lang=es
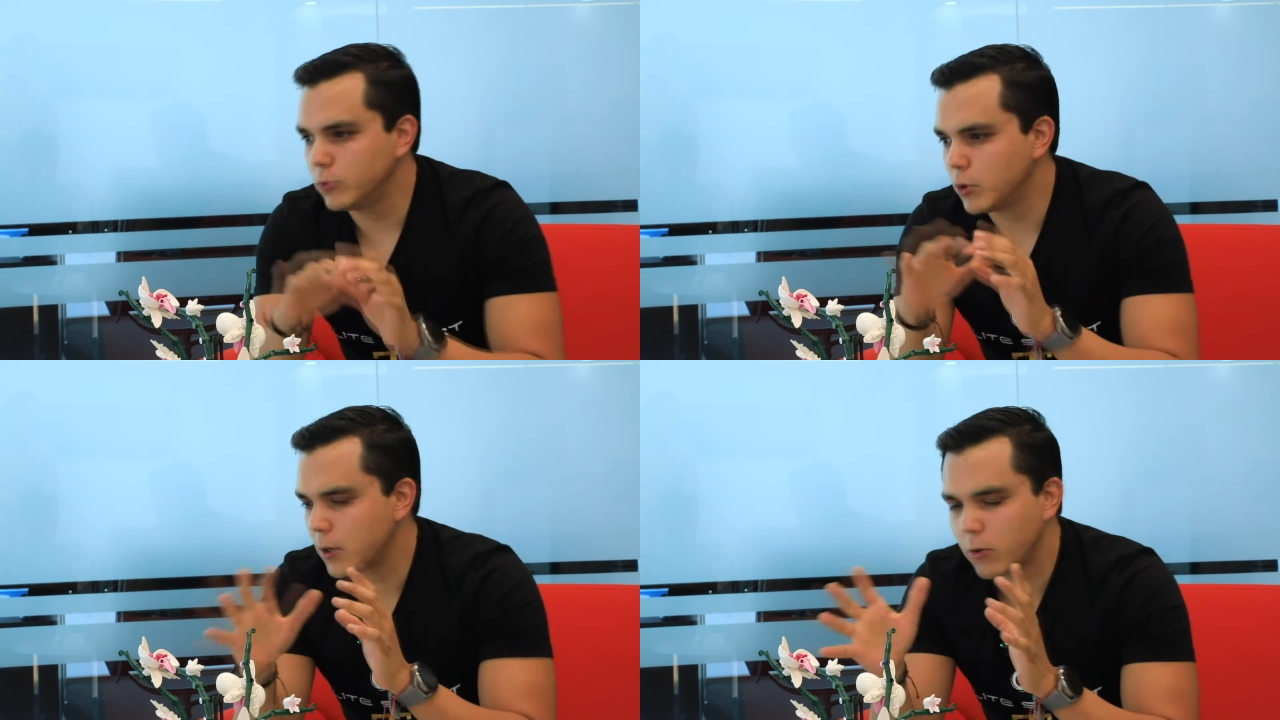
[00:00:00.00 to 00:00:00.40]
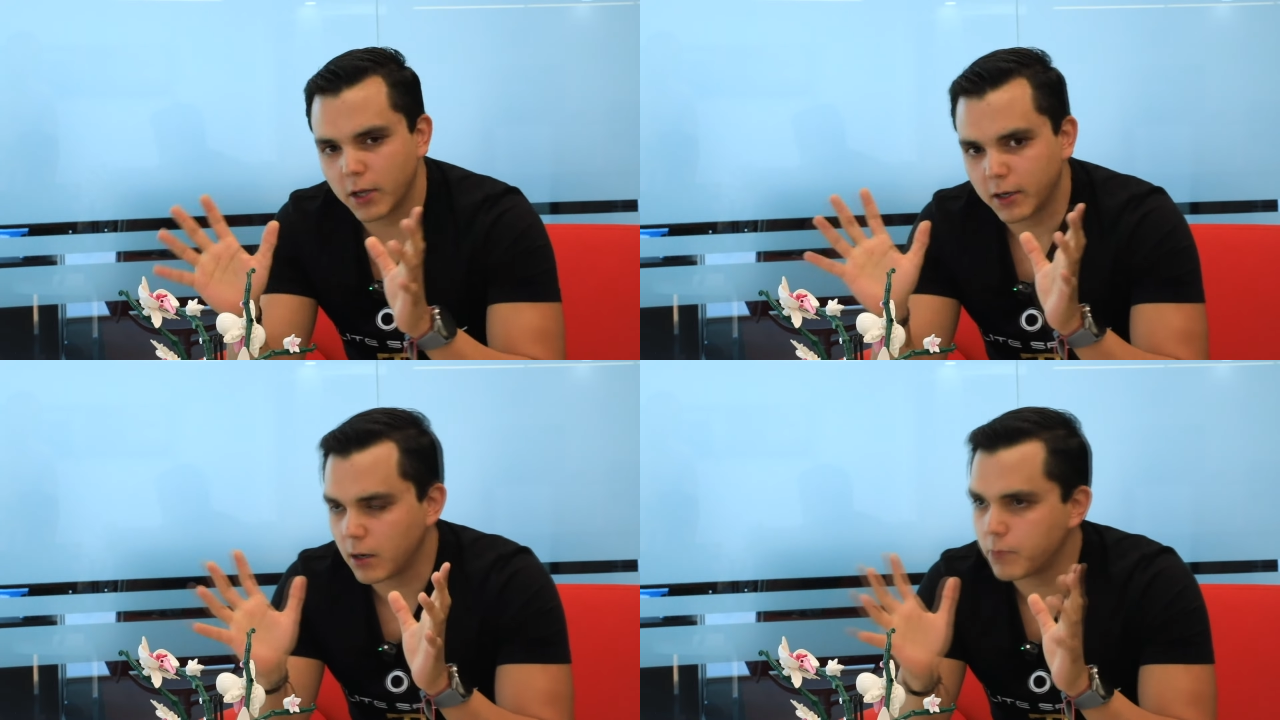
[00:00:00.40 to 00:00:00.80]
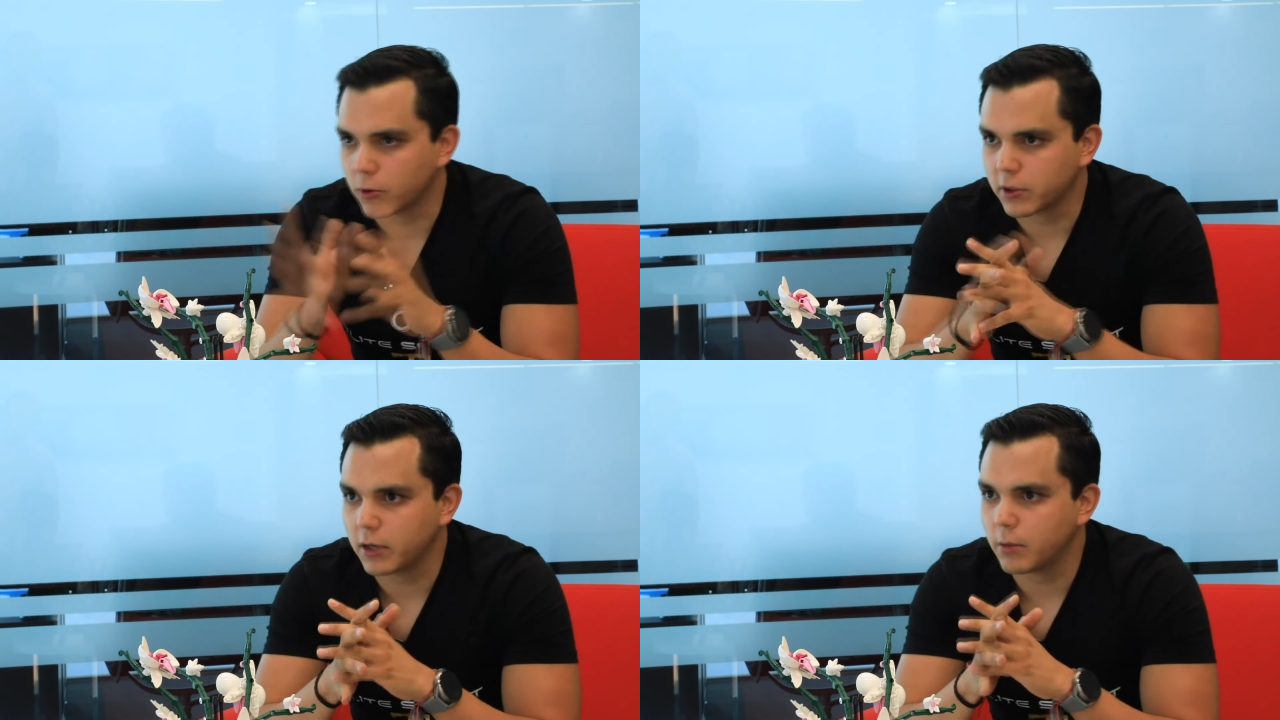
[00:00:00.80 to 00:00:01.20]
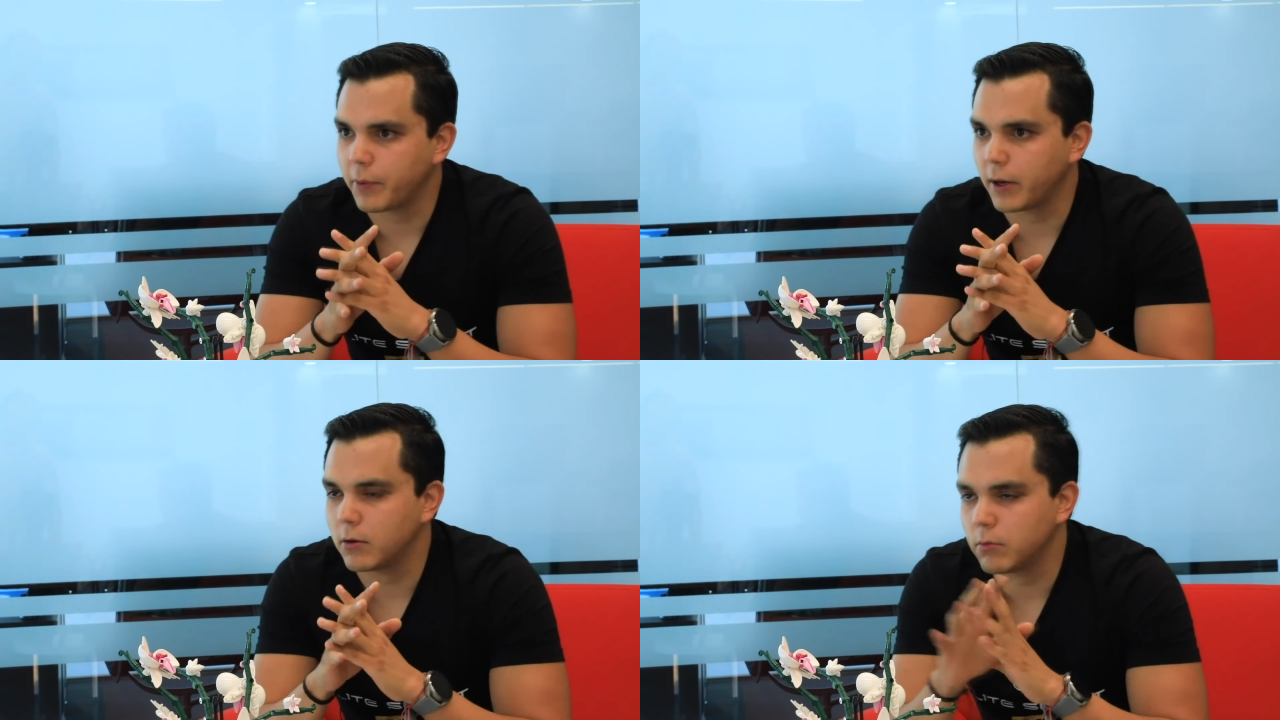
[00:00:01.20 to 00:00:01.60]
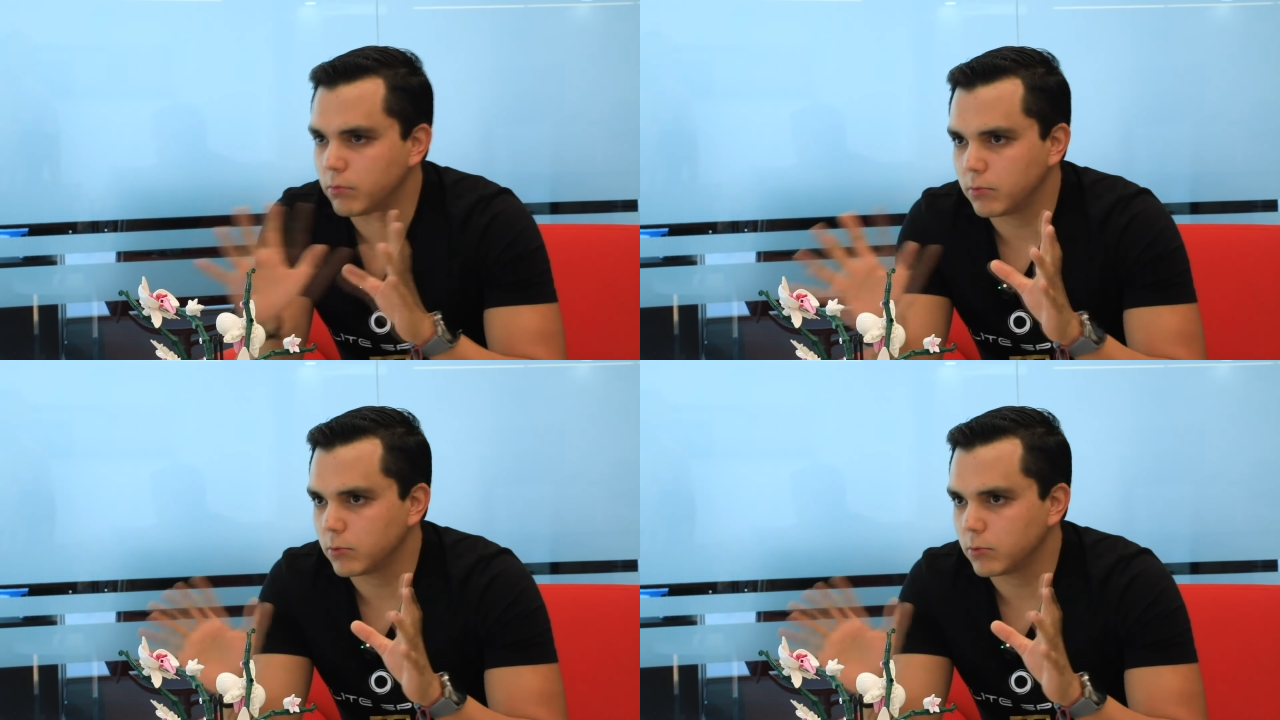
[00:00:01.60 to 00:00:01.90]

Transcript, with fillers: no me acuerdo quién era el portero, pero